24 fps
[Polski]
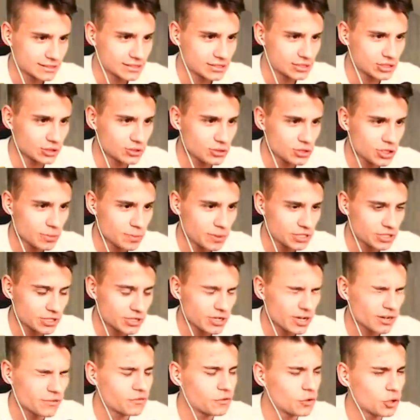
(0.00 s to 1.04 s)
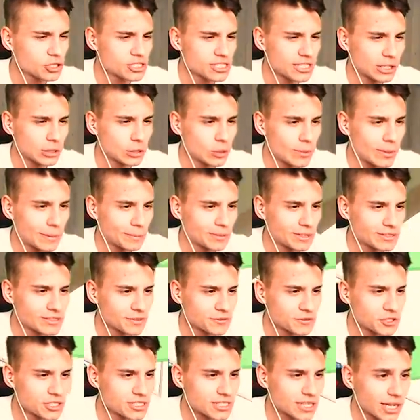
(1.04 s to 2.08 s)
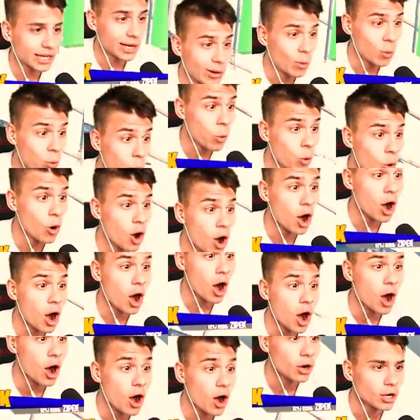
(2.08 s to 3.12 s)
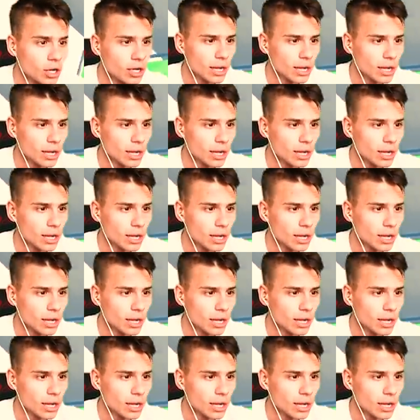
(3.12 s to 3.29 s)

Co tu się będzie? Jak wchodzę na tą łapkę zawsze jest takie wow!